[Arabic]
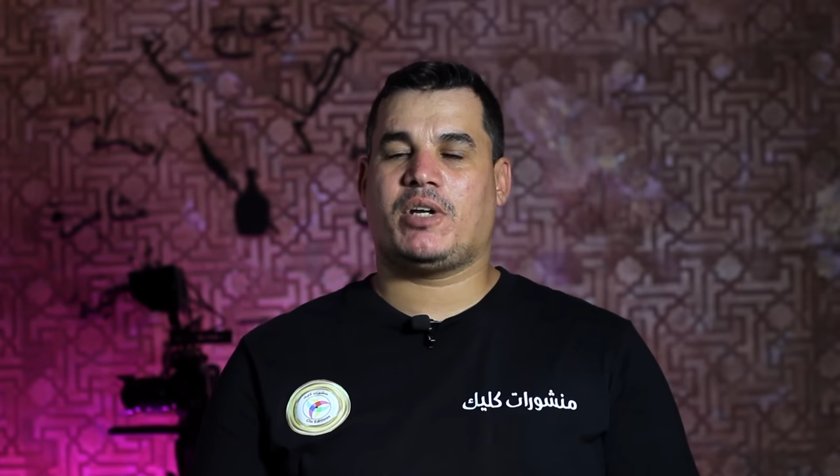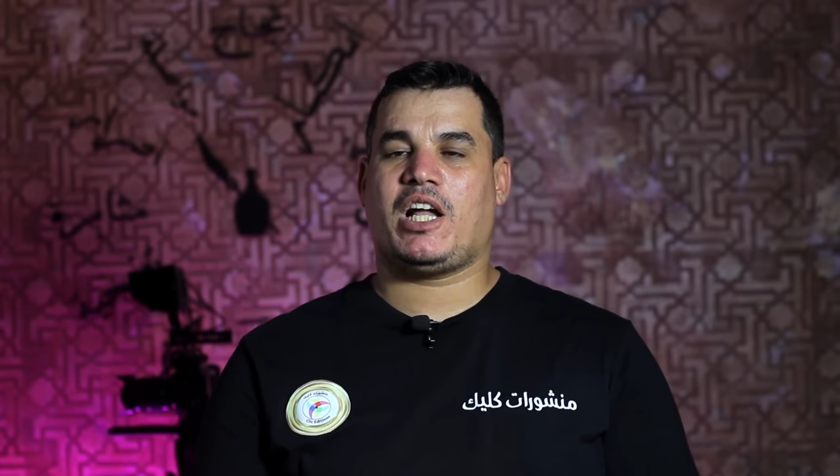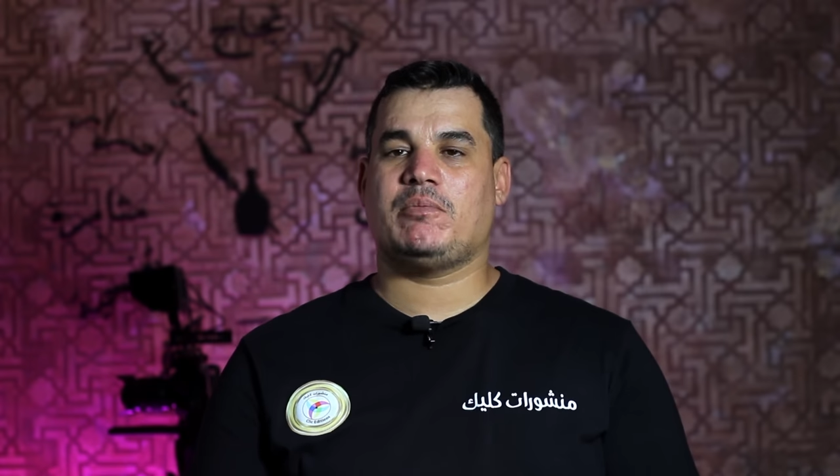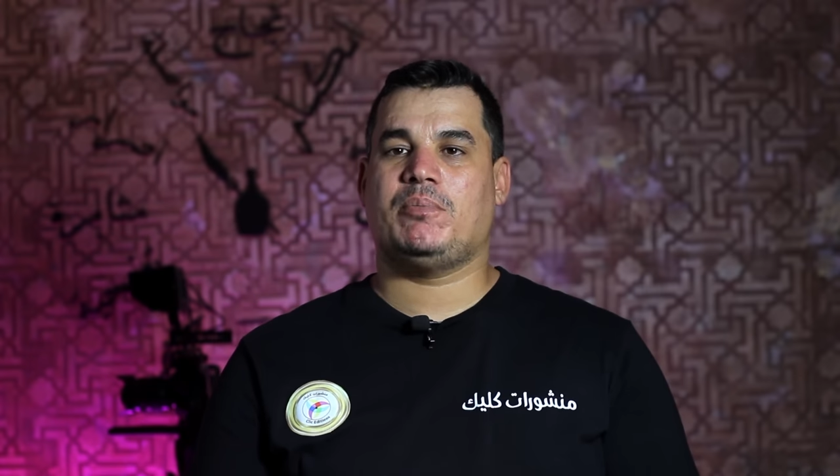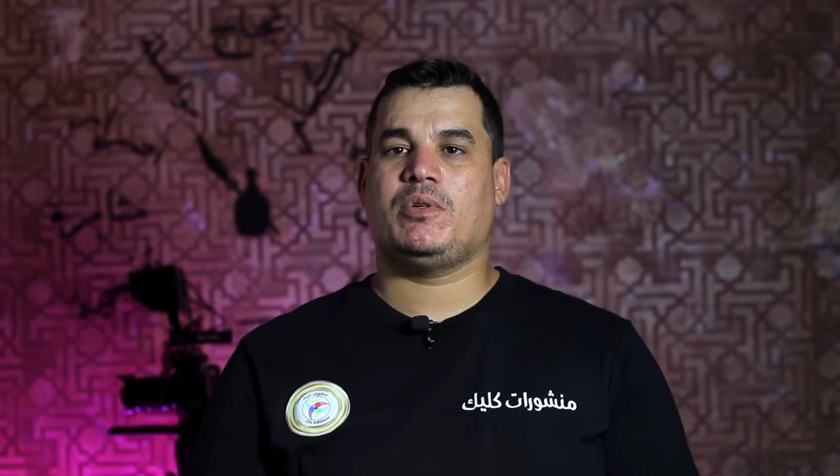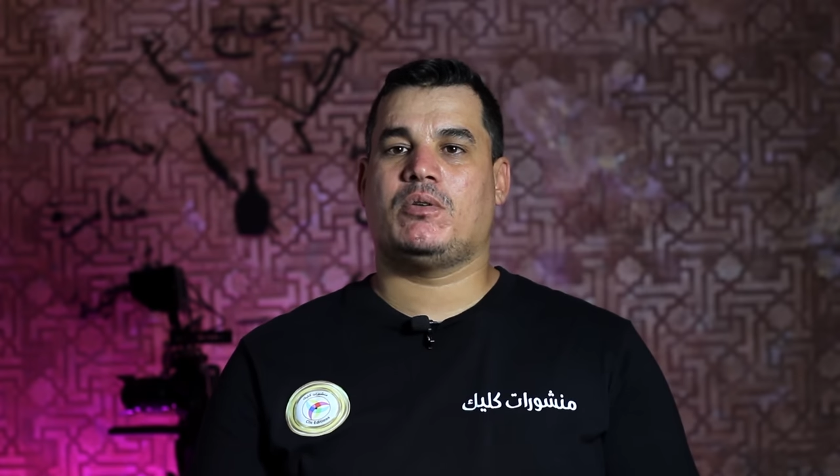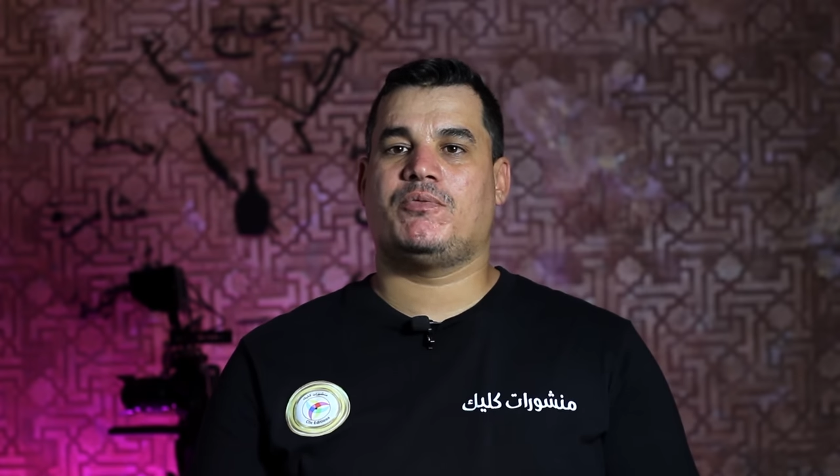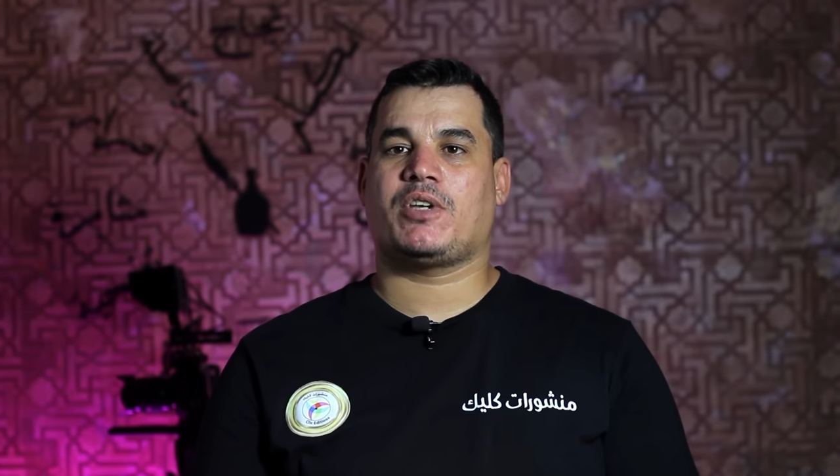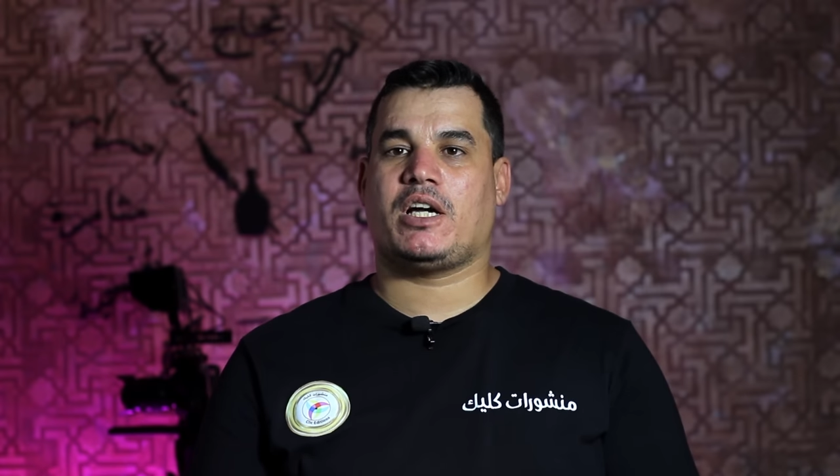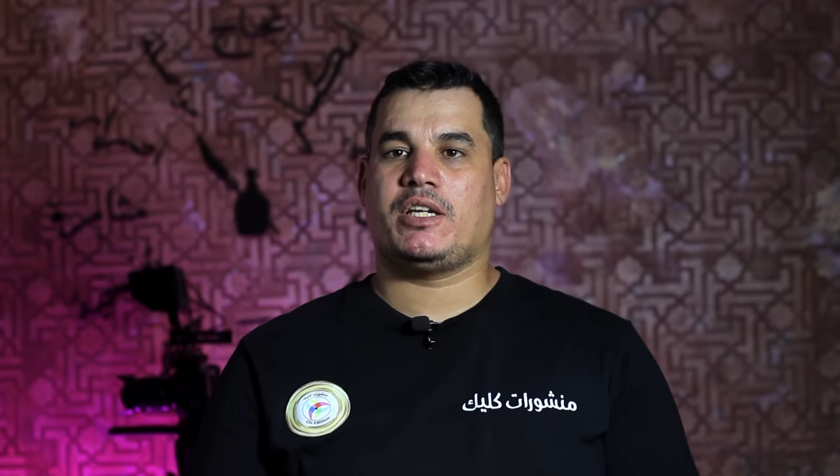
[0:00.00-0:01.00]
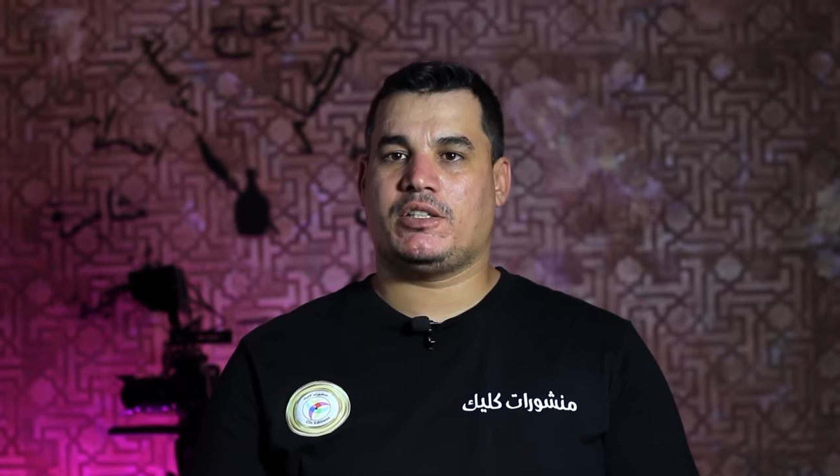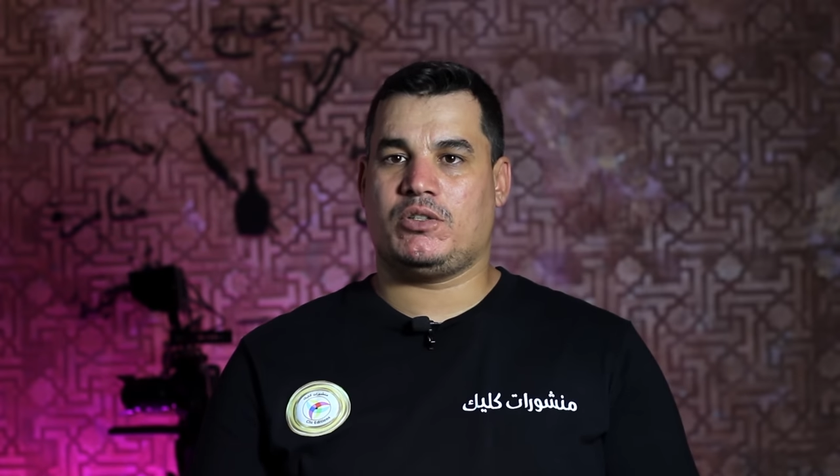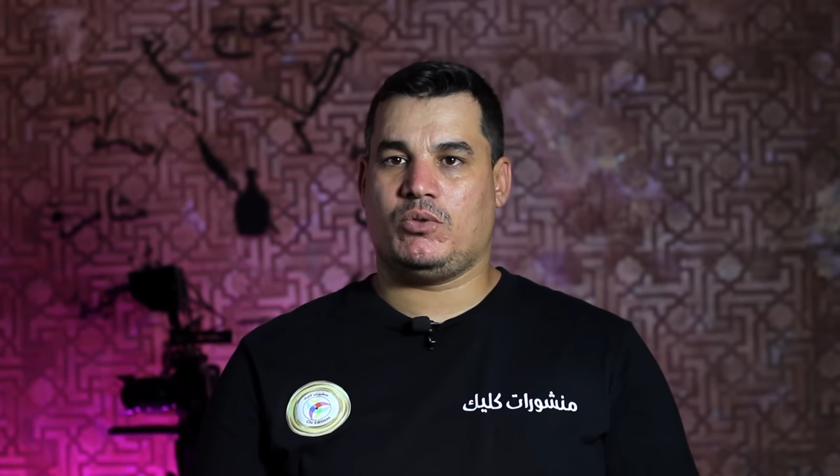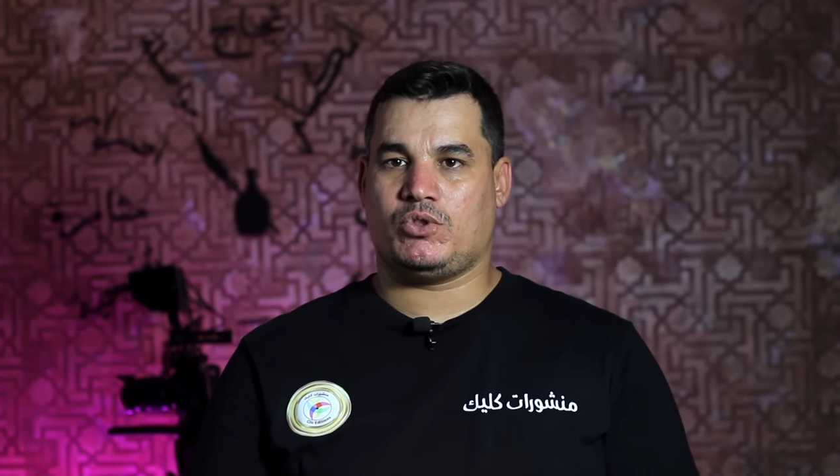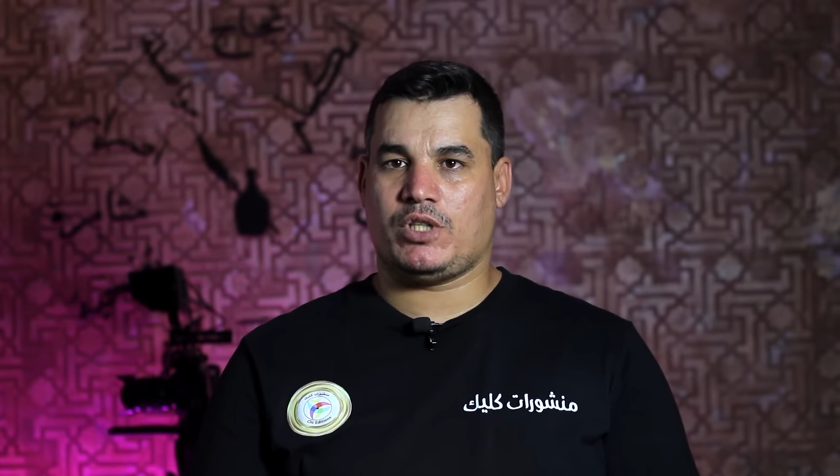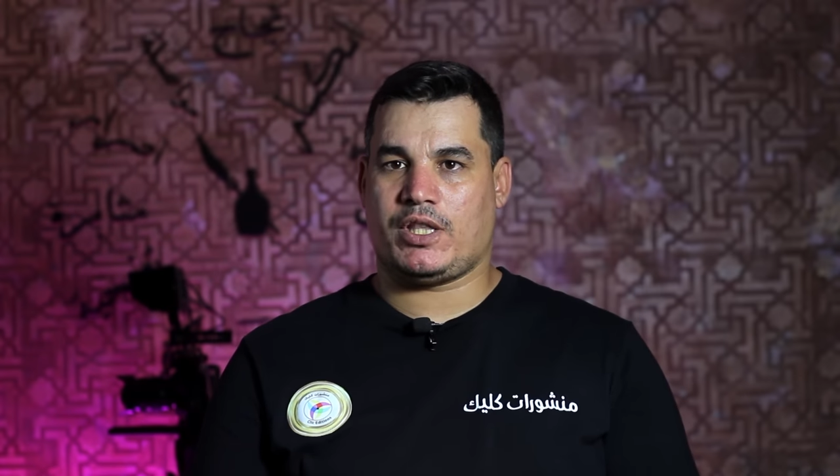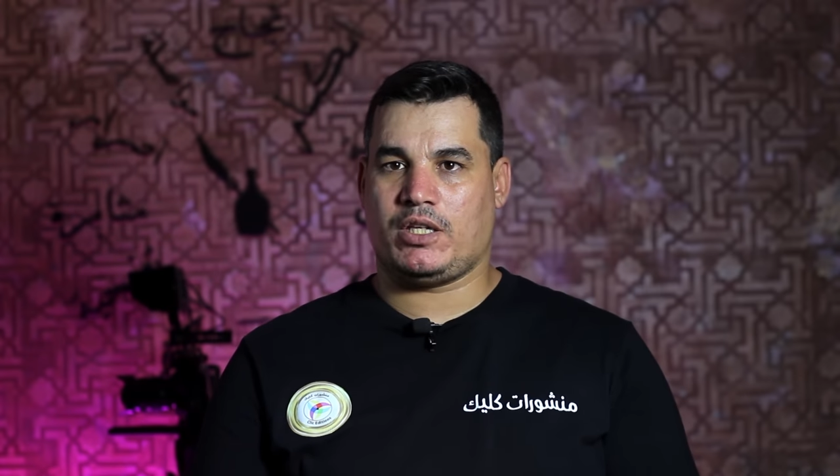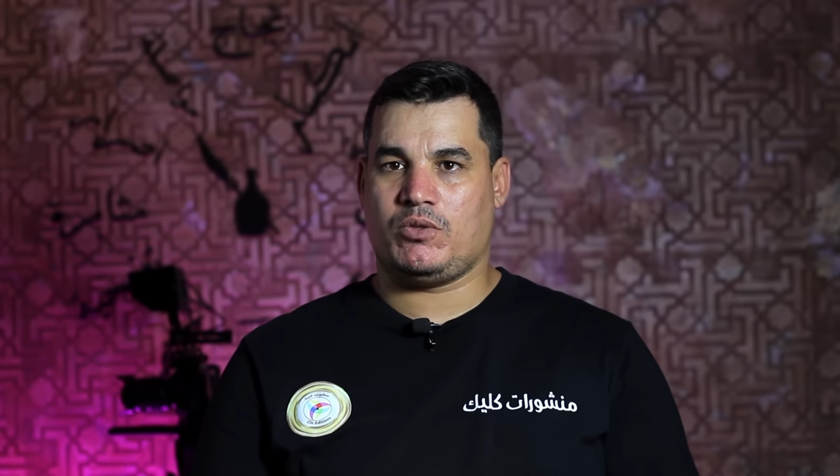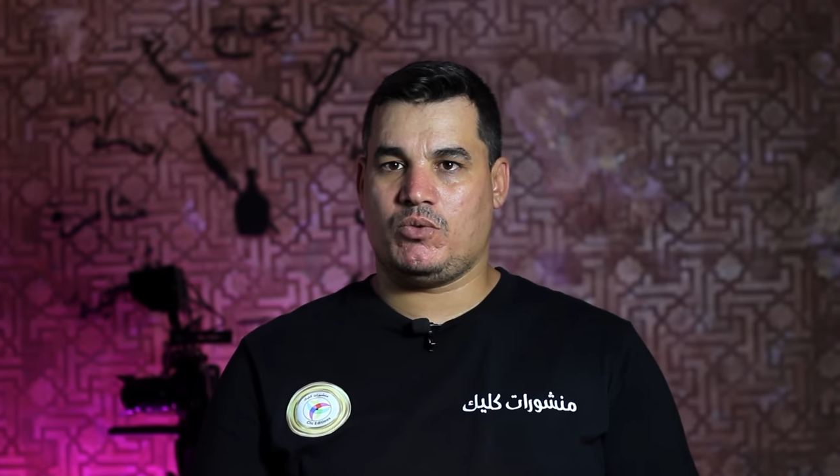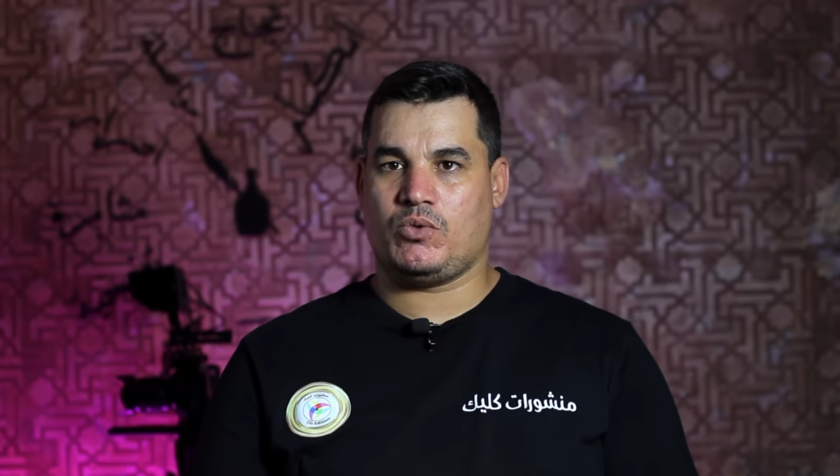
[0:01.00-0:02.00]
مرحبا بكم في قناة الأستاذ
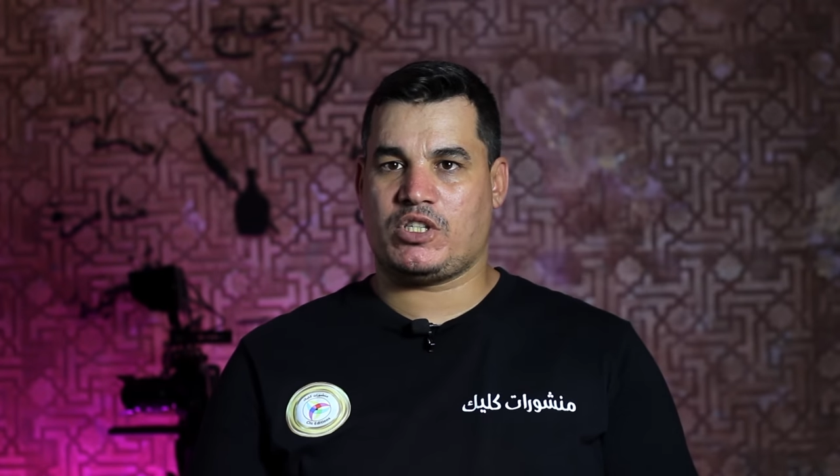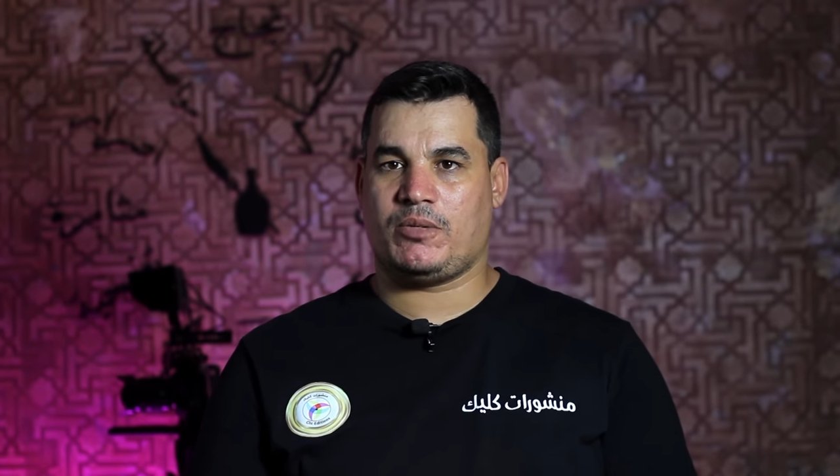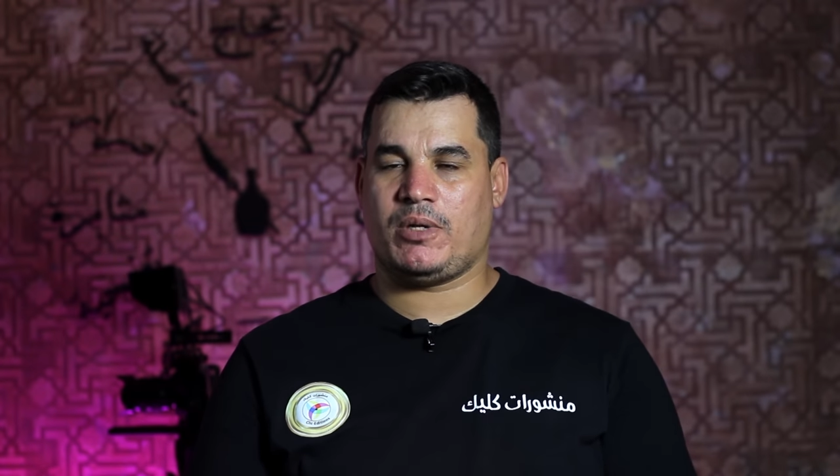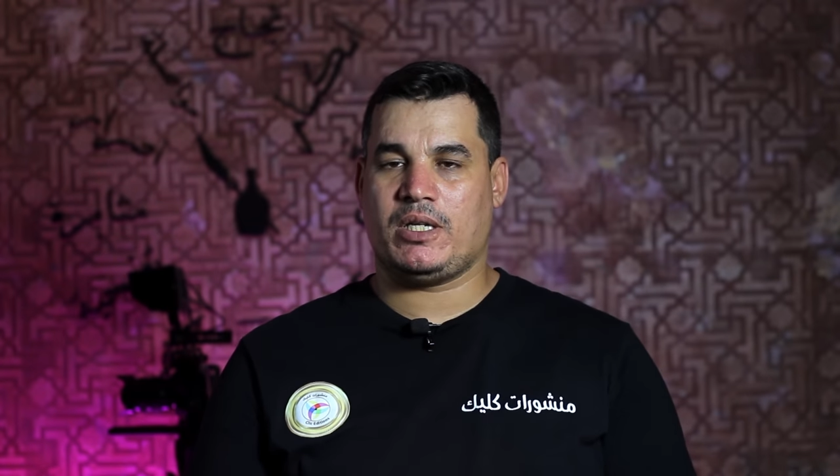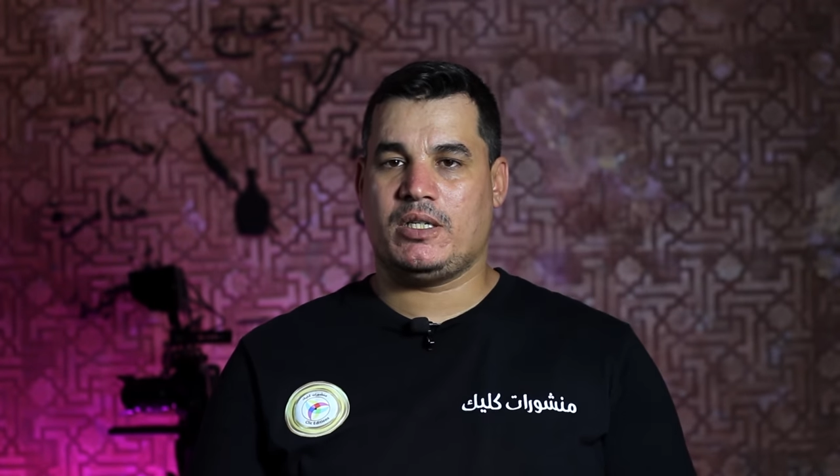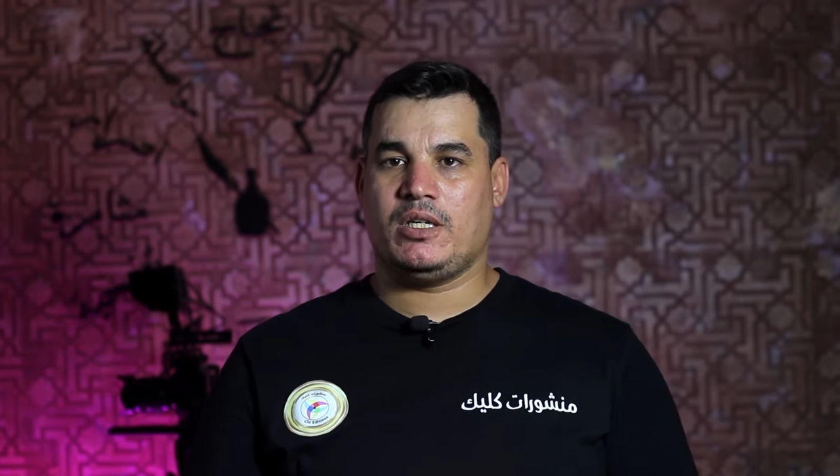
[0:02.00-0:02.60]
حيكون أسامة